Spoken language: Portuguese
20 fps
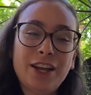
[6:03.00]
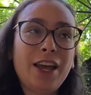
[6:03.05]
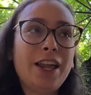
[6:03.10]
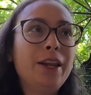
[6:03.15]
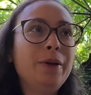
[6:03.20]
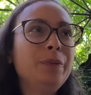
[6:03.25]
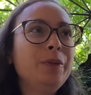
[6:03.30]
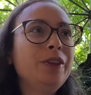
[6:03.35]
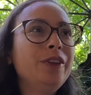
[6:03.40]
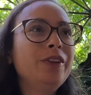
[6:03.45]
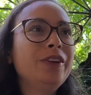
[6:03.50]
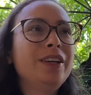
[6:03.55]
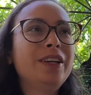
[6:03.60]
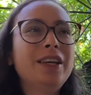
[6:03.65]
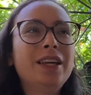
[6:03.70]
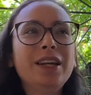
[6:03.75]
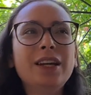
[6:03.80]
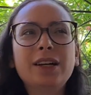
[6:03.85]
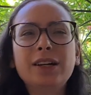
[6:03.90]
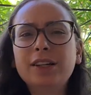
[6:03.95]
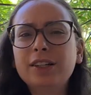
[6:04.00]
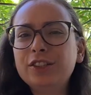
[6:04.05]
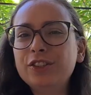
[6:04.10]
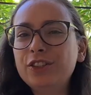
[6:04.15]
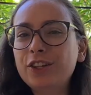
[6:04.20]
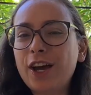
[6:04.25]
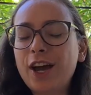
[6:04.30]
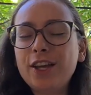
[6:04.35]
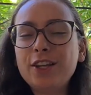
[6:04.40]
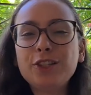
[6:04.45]
ela é muito
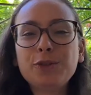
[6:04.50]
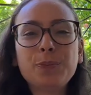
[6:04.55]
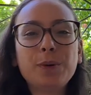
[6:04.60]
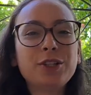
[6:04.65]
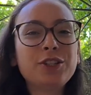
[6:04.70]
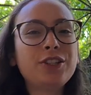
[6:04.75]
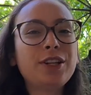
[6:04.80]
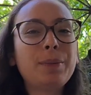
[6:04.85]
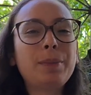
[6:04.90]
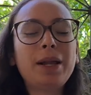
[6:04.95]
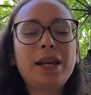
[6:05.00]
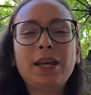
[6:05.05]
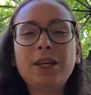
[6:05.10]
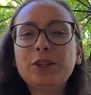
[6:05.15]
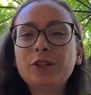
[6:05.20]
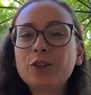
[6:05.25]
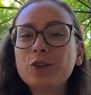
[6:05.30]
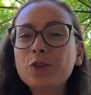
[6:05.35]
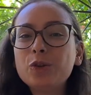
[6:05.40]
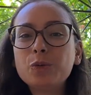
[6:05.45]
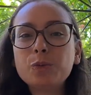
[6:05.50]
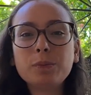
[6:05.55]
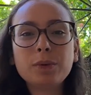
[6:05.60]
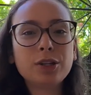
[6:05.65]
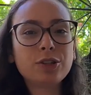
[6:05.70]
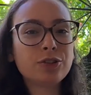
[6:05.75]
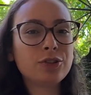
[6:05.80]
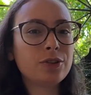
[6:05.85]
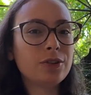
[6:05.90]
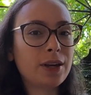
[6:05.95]
grande, a gente pode trabalhar em
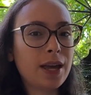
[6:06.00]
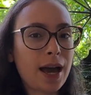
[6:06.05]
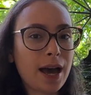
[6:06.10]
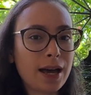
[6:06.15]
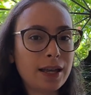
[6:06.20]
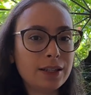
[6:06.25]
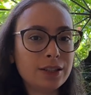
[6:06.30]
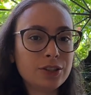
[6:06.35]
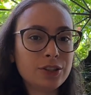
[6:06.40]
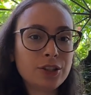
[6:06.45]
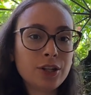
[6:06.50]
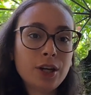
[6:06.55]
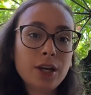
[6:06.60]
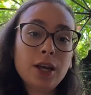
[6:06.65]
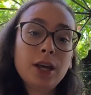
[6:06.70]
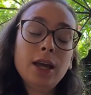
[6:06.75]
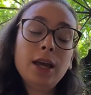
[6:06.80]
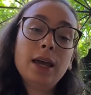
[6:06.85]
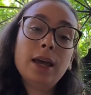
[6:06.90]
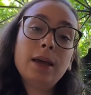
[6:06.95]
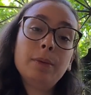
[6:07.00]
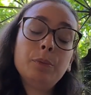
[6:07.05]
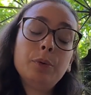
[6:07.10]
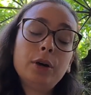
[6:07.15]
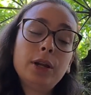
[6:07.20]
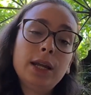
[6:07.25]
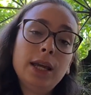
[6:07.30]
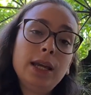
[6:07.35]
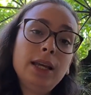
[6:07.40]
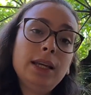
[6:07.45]
inúmeros lugares.
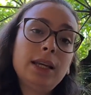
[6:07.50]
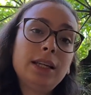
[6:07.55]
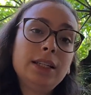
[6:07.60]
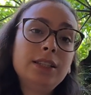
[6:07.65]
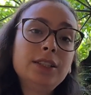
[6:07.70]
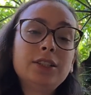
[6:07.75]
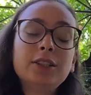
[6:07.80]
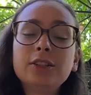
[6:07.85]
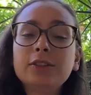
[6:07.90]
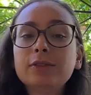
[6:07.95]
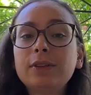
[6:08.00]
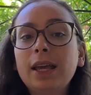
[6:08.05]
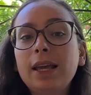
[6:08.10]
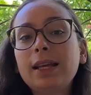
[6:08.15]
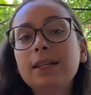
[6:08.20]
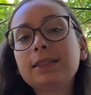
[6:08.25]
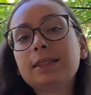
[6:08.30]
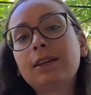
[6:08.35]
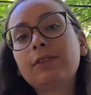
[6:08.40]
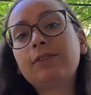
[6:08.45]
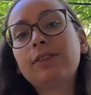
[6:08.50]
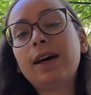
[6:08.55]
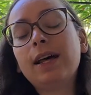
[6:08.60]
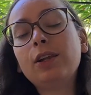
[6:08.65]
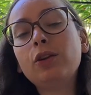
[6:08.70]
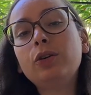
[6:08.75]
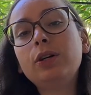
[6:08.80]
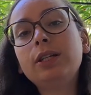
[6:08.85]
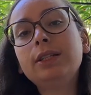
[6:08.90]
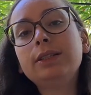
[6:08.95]
Porém, a gente não tem essa
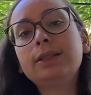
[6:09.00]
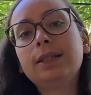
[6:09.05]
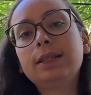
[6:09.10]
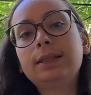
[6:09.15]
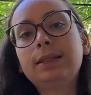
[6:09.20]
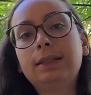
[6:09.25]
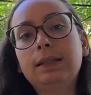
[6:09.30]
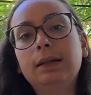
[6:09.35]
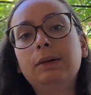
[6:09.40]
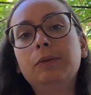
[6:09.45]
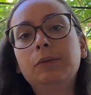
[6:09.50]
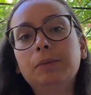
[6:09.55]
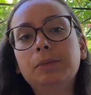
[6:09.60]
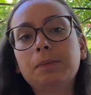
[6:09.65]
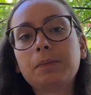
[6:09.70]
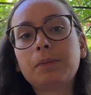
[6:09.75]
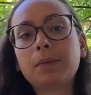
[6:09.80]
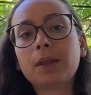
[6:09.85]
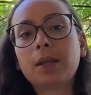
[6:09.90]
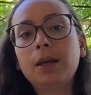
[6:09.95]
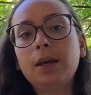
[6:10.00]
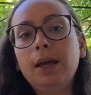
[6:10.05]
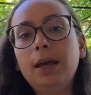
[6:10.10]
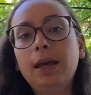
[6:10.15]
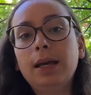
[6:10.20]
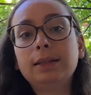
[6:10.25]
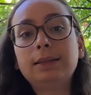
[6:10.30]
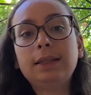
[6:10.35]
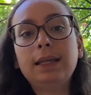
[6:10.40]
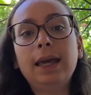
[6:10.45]
valorização,
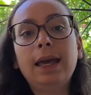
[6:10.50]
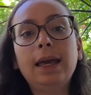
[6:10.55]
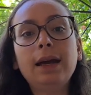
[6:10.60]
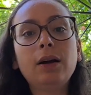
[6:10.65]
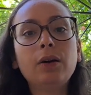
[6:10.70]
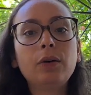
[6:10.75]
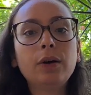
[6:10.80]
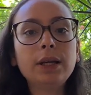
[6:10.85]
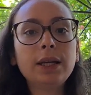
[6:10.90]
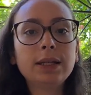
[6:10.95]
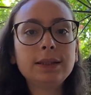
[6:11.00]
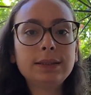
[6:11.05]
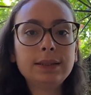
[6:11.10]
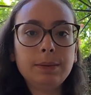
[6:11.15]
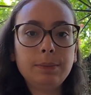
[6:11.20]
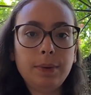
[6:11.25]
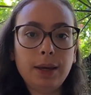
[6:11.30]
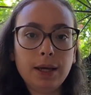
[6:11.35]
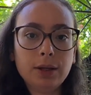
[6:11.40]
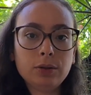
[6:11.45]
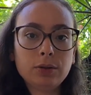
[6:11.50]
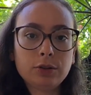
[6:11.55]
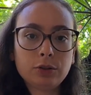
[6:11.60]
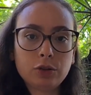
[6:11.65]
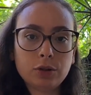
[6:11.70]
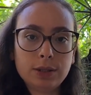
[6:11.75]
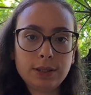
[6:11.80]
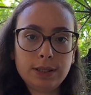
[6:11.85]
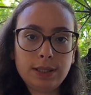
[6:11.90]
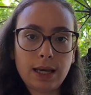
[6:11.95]
esse reconhecimento
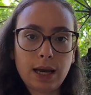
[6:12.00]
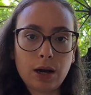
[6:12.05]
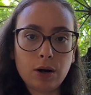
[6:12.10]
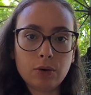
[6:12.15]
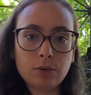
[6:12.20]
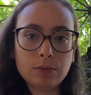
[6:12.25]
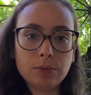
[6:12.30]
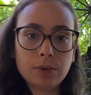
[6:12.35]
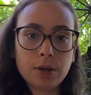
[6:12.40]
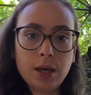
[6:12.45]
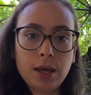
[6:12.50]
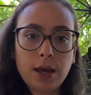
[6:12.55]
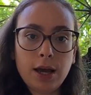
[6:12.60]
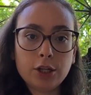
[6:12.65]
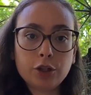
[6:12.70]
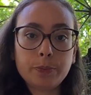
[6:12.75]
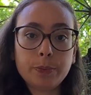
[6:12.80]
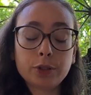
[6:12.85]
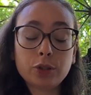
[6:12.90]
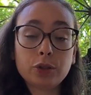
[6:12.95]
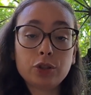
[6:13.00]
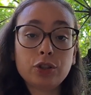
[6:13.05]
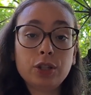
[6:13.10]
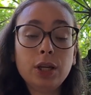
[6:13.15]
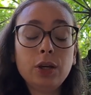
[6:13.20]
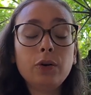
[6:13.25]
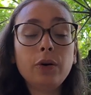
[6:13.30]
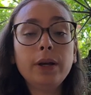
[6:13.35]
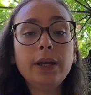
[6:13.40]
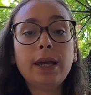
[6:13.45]
social. As pessoas
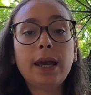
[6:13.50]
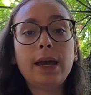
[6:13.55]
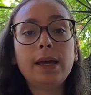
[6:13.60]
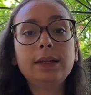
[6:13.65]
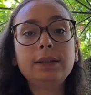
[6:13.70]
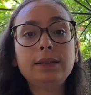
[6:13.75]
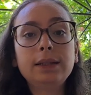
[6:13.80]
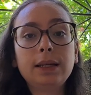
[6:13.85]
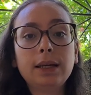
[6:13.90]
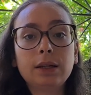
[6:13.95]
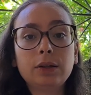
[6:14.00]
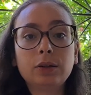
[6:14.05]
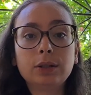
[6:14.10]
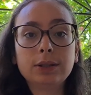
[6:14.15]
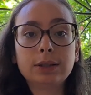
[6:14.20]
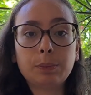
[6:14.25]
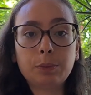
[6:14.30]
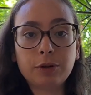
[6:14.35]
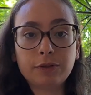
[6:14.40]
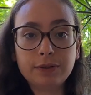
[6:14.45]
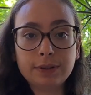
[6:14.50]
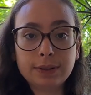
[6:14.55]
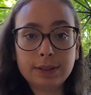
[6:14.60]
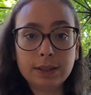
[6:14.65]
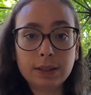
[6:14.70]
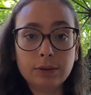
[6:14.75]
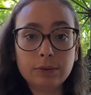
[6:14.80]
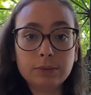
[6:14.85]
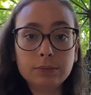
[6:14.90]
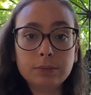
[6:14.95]
nem conhecem a nossa
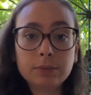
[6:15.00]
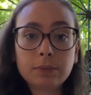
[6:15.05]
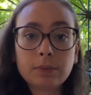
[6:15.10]
profissão.